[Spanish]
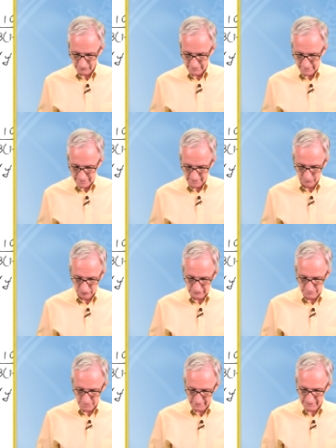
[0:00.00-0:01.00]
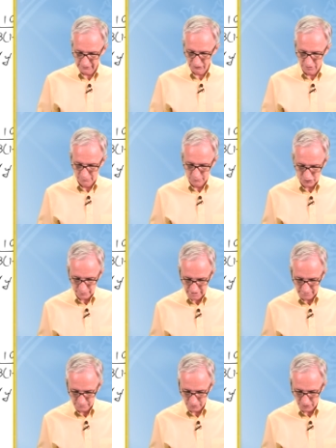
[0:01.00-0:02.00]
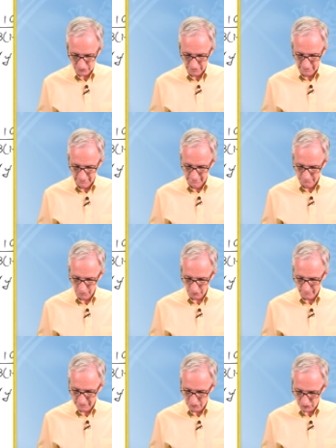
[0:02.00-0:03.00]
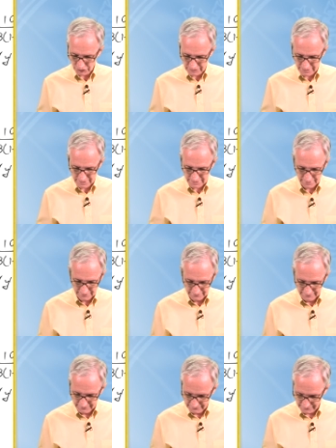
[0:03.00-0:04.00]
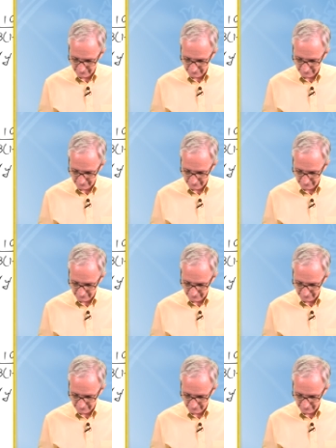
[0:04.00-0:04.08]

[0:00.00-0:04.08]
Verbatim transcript: lineal multiplicando ambos miembros por menos 3 de